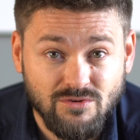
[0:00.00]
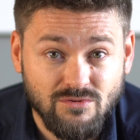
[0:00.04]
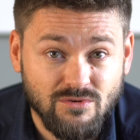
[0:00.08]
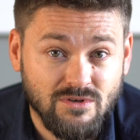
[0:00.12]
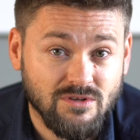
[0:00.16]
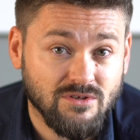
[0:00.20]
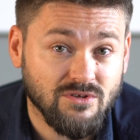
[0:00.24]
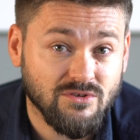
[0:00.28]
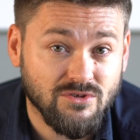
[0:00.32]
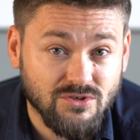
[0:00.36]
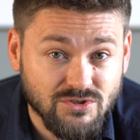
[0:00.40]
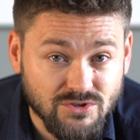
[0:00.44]

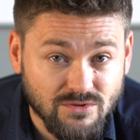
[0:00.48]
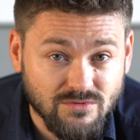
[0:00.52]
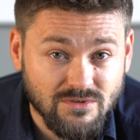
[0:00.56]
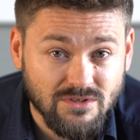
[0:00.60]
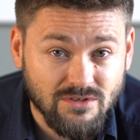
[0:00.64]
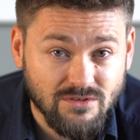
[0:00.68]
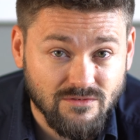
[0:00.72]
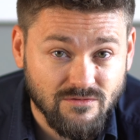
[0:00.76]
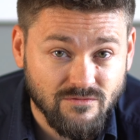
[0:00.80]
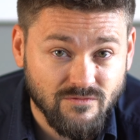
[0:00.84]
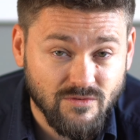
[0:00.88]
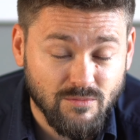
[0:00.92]
które dotyczą
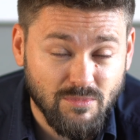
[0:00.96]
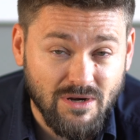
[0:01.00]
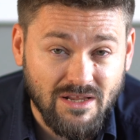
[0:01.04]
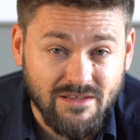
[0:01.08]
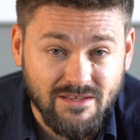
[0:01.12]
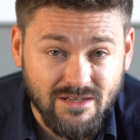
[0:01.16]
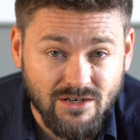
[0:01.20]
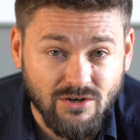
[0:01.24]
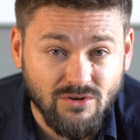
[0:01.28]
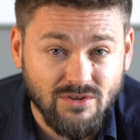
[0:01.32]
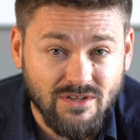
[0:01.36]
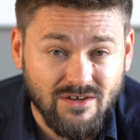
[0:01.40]
tego
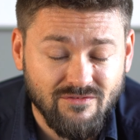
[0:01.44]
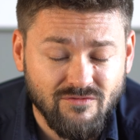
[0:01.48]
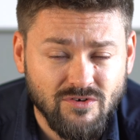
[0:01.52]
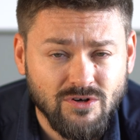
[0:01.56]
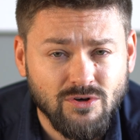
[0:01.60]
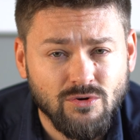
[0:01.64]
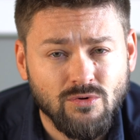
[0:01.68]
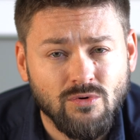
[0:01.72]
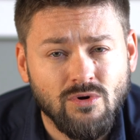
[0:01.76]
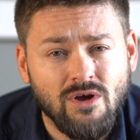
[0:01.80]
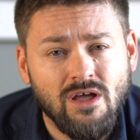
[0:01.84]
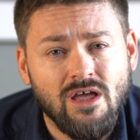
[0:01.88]
wybranego
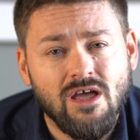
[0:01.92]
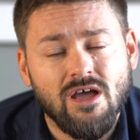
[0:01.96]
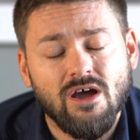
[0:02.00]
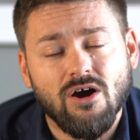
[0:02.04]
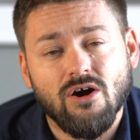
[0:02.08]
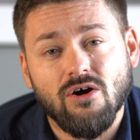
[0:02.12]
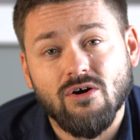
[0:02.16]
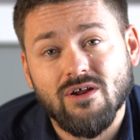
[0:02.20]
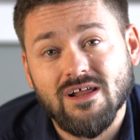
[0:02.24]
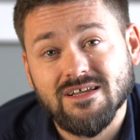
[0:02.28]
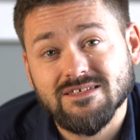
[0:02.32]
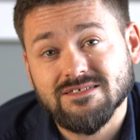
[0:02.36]
nawyku
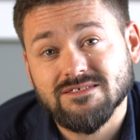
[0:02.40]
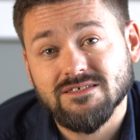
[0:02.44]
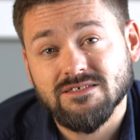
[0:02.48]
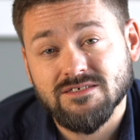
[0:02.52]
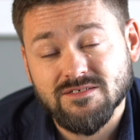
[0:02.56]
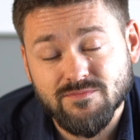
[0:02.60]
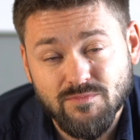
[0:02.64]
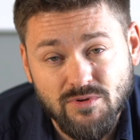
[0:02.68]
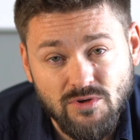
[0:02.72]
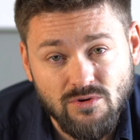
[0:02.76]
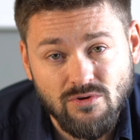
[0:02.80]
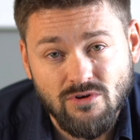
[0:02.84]
oraz
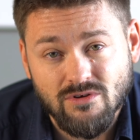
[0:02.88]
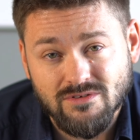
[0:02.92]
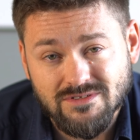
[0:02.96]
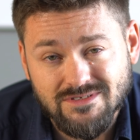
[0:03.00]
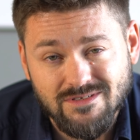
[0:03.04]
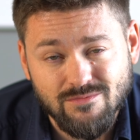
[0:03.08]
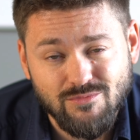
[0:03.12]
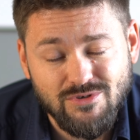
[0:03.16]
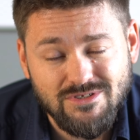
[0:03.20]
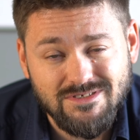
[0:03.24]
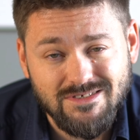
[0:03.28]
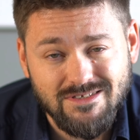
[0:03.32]

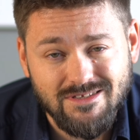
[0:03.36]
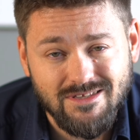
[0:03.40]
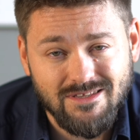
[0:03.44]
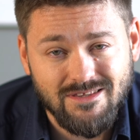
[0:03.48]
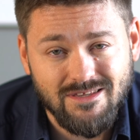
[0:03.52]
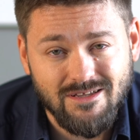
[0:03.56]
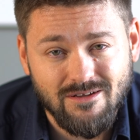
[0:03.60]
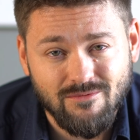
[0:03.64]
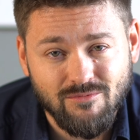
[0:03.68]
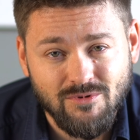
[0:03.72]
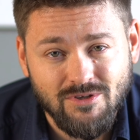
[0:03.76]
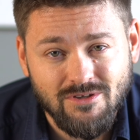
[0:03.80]
inspirującymi
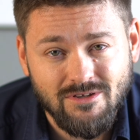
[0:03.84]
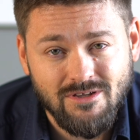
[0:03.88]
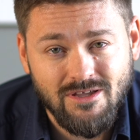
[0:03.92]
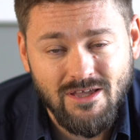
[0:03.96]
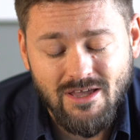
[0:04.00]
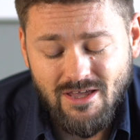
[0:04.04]
cytatami.